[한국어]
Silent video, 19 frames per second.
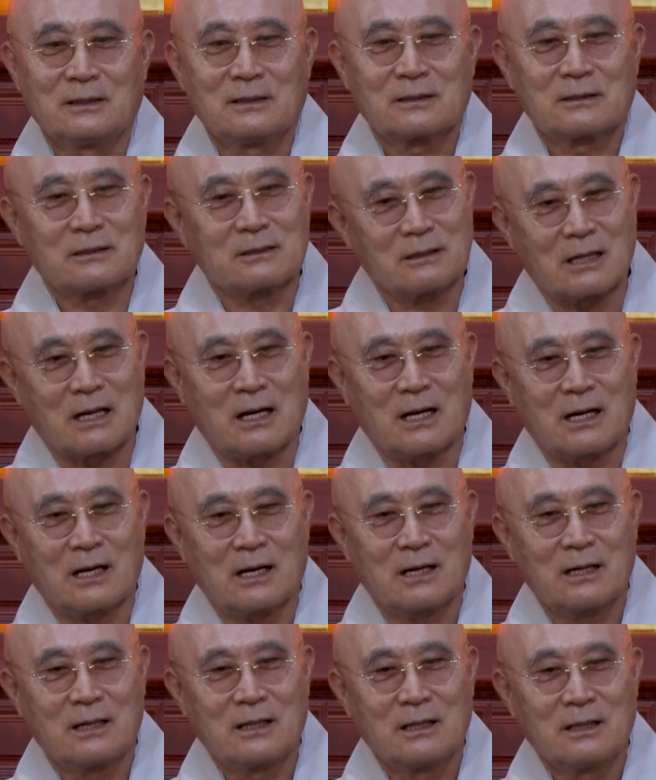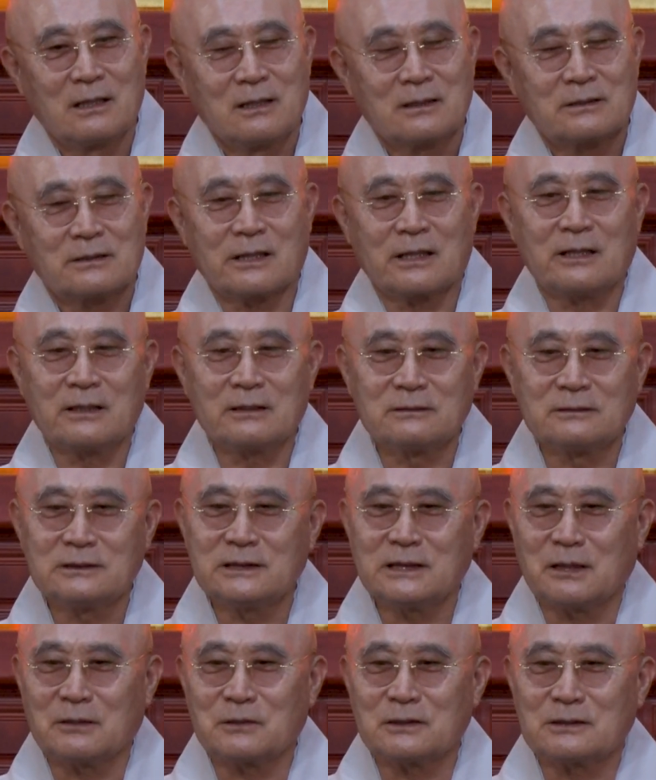그러나
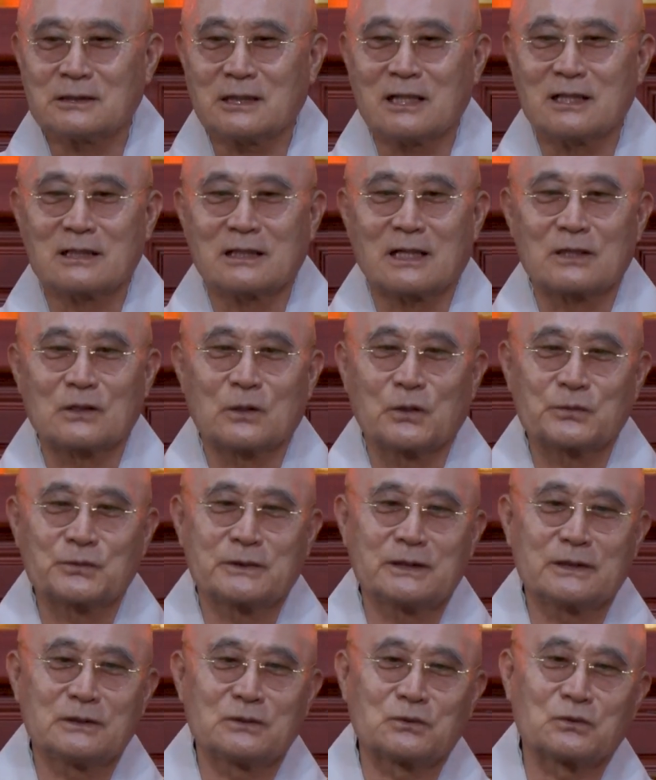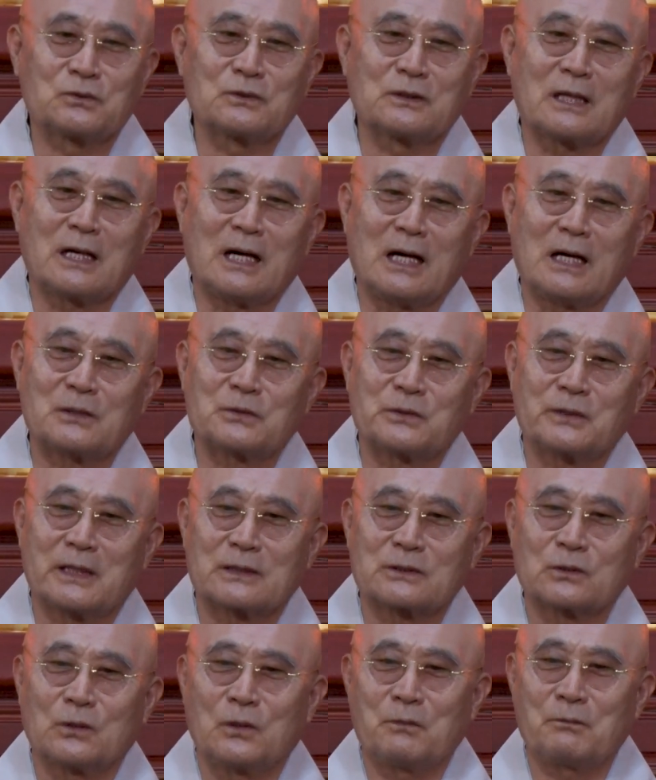내구지와는 상관없이 누구나
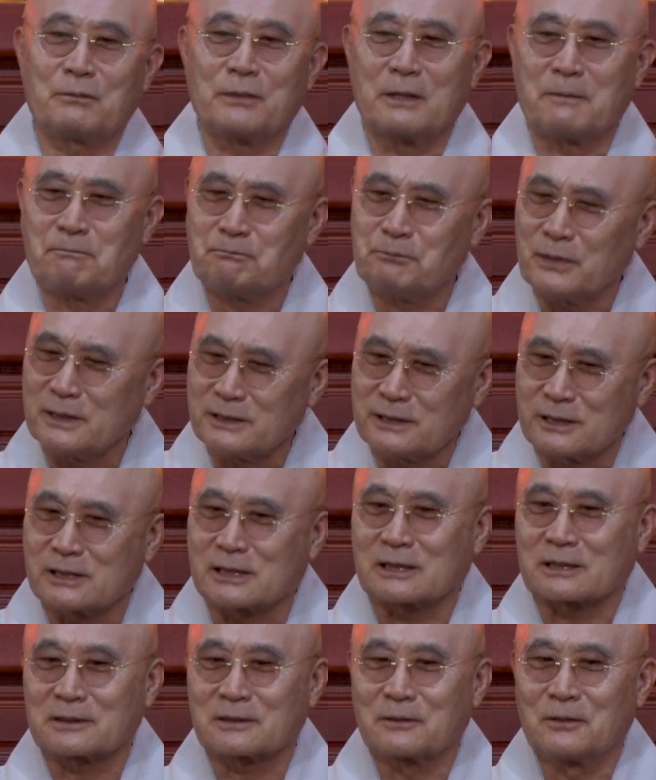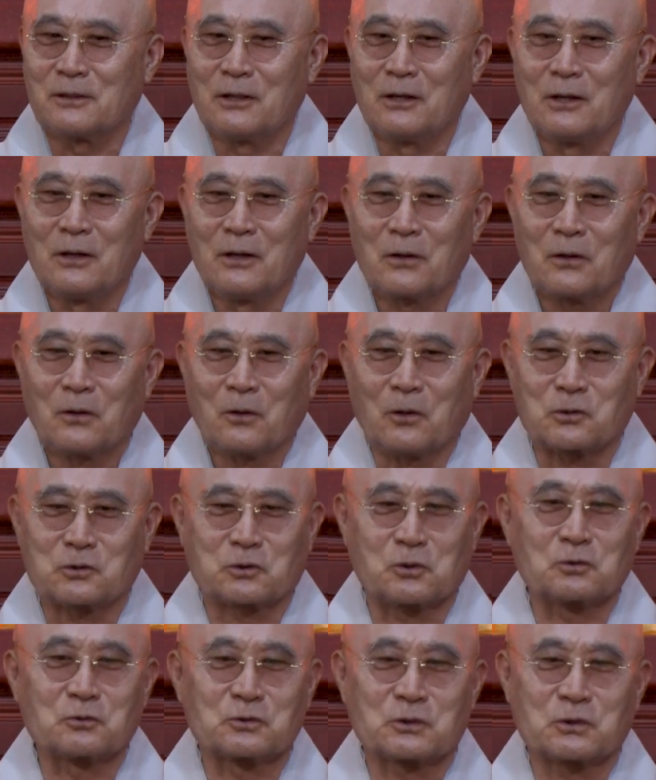하루에도 몇 번씩
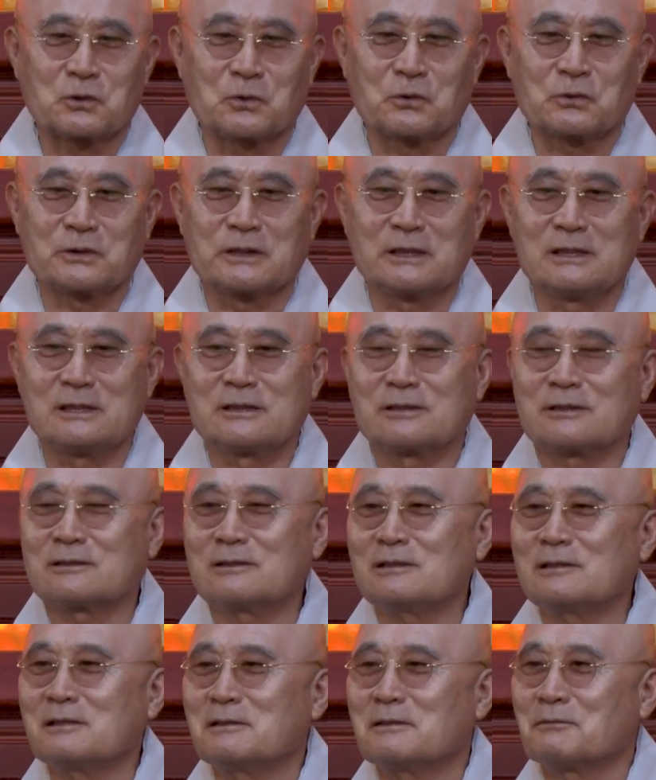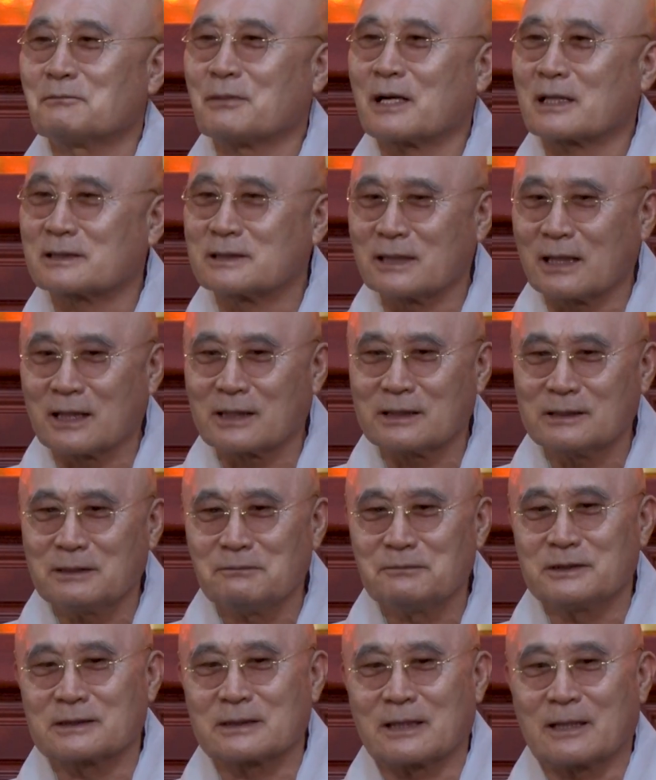고통스러운 일들을 맞이하게
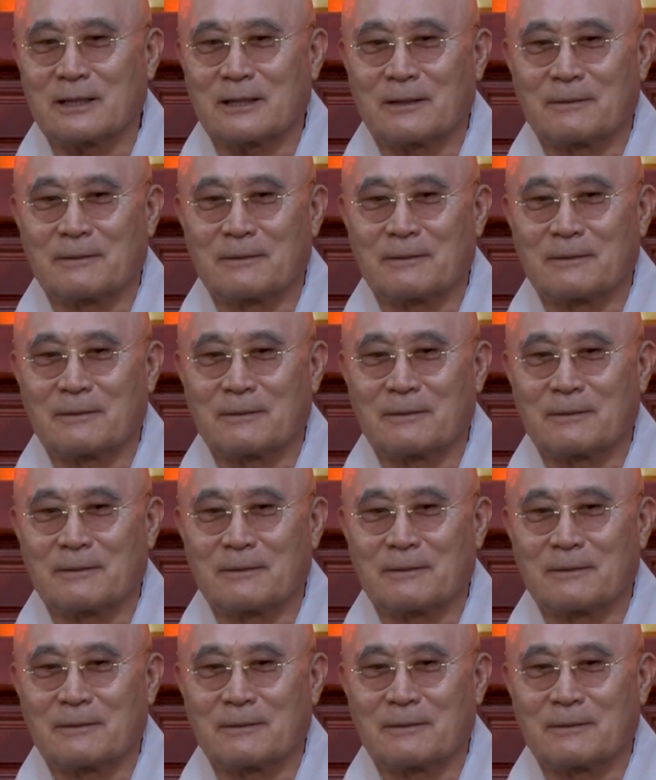됩니다.